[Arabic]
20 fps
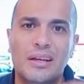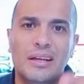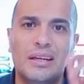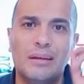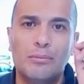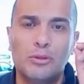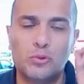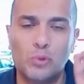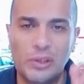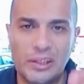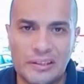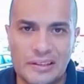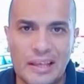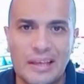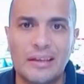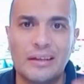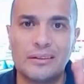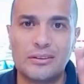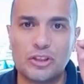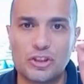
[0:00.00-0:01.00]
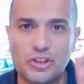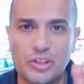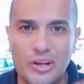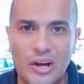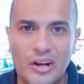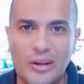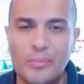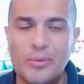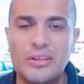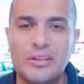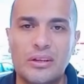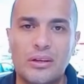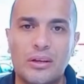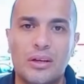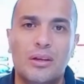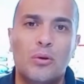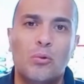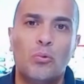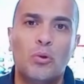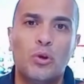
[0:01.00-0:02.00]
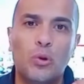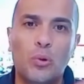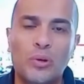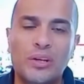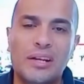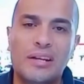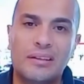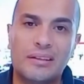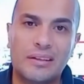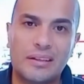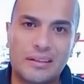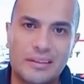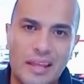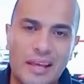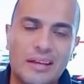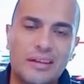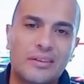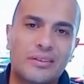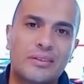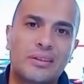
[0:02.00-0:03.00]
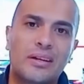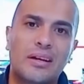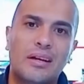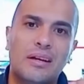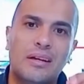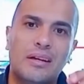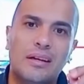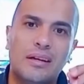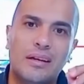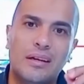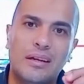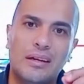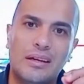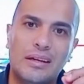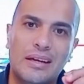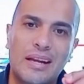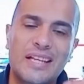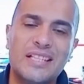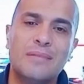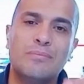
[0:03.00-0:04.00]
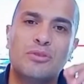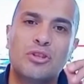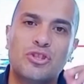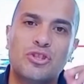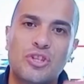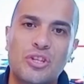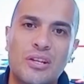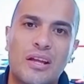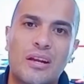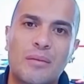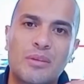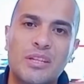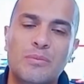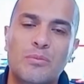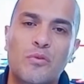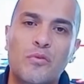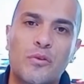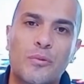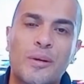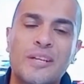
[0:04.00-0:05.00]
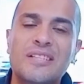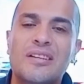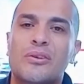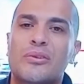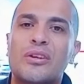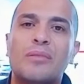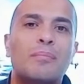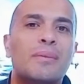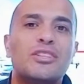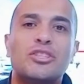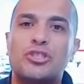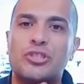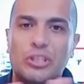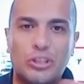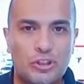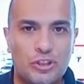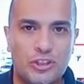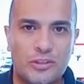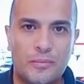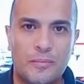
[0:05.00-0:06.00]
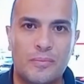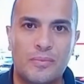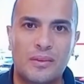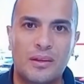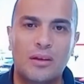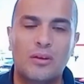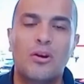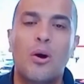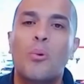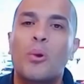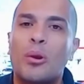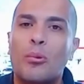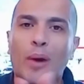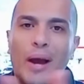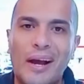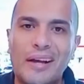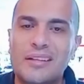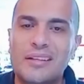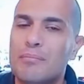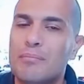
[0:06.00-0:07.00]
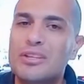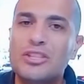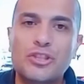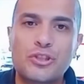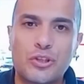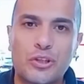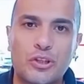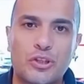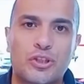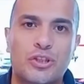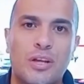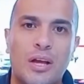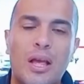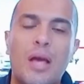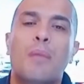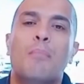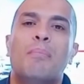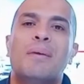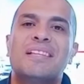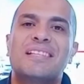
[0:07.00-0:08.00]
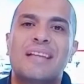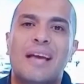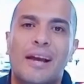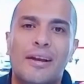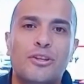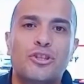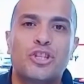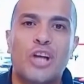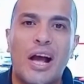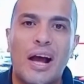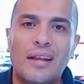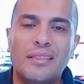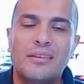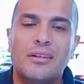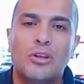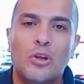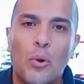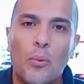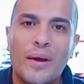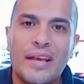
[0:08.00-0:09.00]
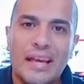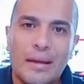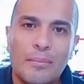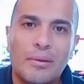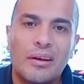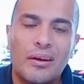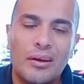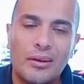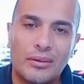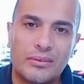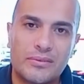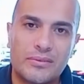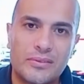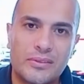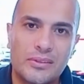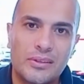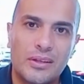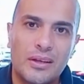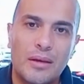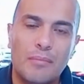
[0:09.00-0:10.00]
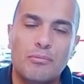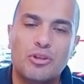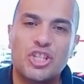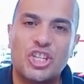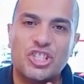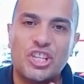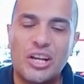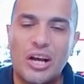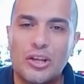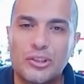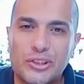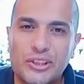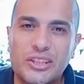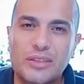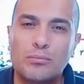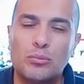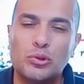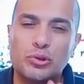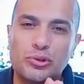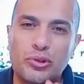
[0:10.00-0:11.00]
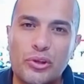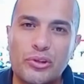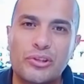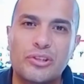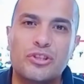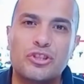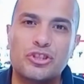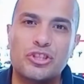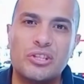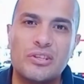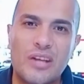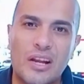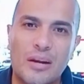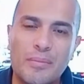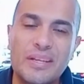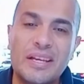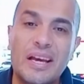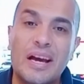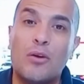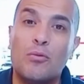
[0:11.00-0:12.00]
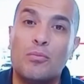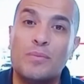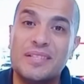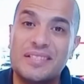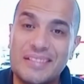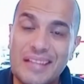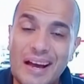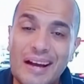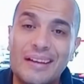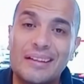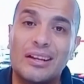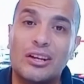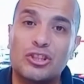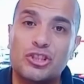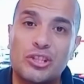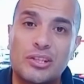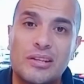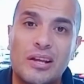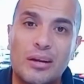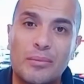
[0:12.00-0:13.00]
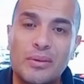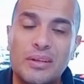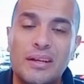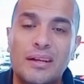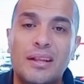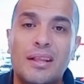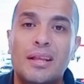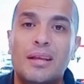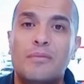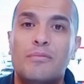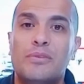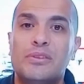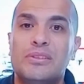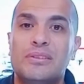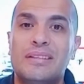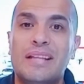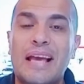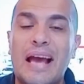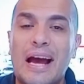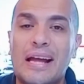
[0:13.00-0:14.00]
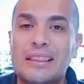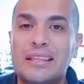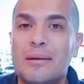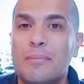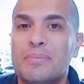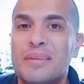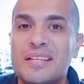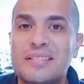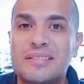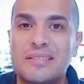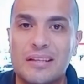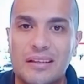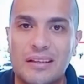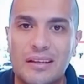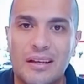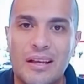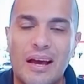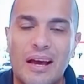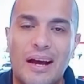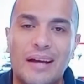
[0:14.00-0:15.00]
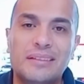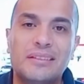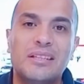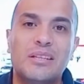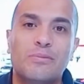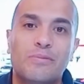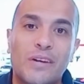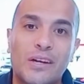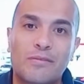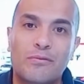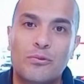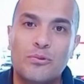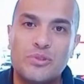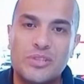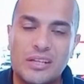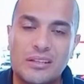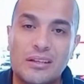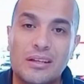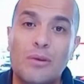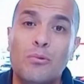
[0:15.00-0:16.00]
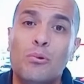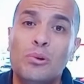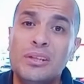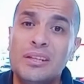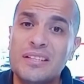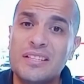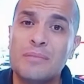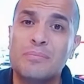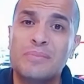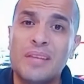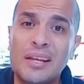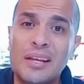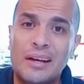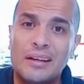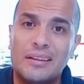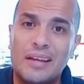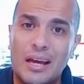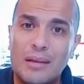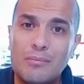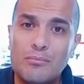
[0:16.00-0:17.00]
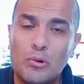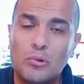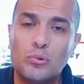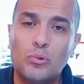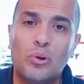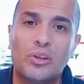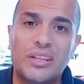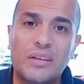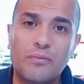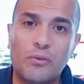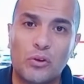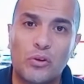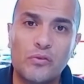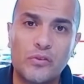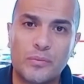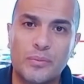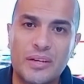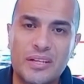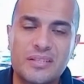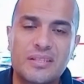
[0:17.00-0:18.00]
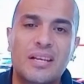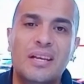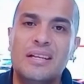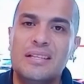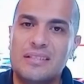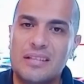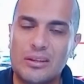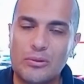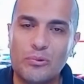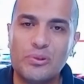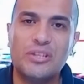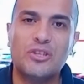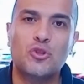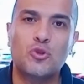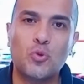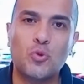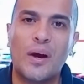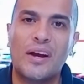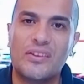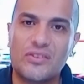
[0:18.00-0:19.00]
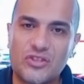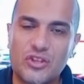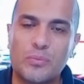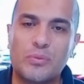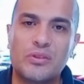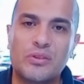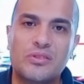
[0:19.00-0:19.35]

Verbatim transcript: تروح لتاجر تشتري عربيه ويقول لك تاجر لازم تشتري العربيه دي باوفر برايس حضرتك ما تشتريش قولا واحدا ما تشتريش ما تساعدش حد ان هو يعمل غلط مش عشان حضرتك مضطر تشتري العربيه او مستعجل على شراء العربيه فتلاقي حد يبتزك حد يدفعك فلوس زياده لو كل الناس امتنعت عن موضوع دفع الاوفر برايس صدقوني السوق هيتظبط